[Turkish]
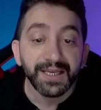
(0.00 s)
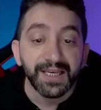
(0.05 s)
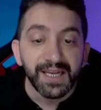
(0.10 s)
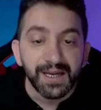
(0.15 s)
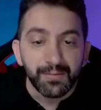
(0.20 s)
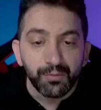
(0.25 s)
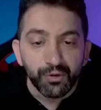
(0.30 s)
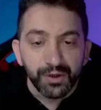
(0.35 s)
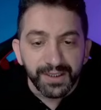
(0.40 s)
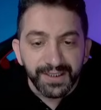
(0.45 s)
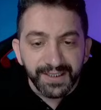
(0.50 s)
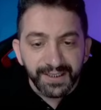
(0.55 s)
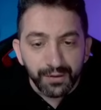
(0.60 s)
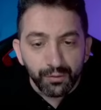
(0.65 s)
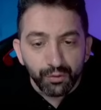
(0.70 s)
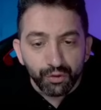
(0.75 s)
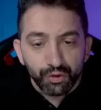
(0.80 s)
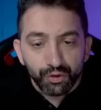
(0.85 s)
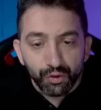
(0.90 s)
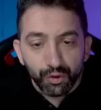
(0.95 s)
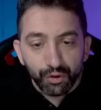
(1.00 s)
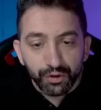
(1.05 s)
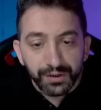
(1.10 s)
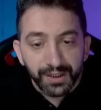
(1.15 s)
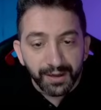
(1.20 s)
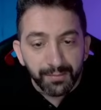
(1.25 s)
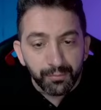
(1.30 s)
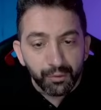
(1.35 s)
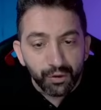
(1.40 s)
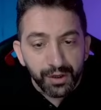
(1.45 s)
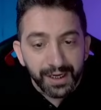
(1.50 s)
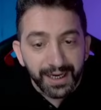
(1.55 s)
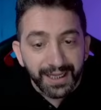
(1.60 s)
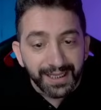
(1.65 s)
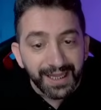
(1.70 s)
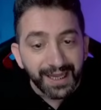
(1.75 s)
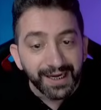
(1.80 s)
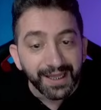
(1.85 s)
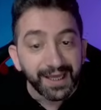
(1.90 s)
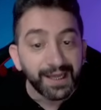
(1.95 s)
Yine burası da uç nokta. Buraya
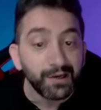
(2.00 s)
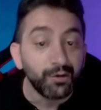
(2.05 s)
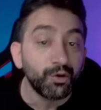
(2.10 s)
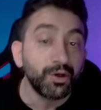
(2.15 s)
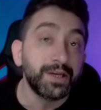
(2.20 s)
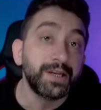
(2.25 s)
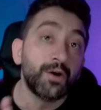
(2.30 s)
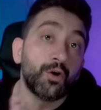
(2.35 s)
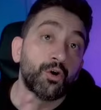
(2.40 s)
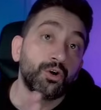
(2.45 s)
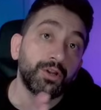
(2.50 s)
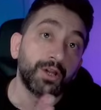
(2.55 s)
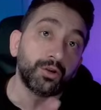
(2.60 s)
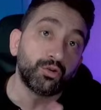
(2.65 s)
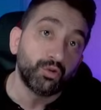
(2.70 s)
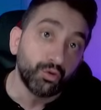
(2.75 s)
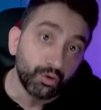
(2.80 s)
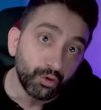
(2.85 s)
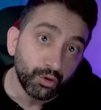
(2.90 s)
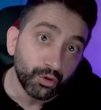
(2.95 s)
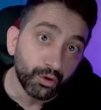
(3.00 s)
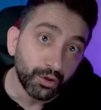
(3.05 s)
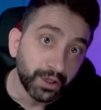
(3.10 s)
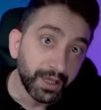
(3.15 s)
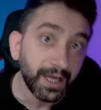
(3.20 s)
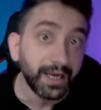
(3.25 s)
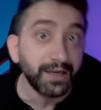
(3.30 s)
kadar geliyor yine orada duruyor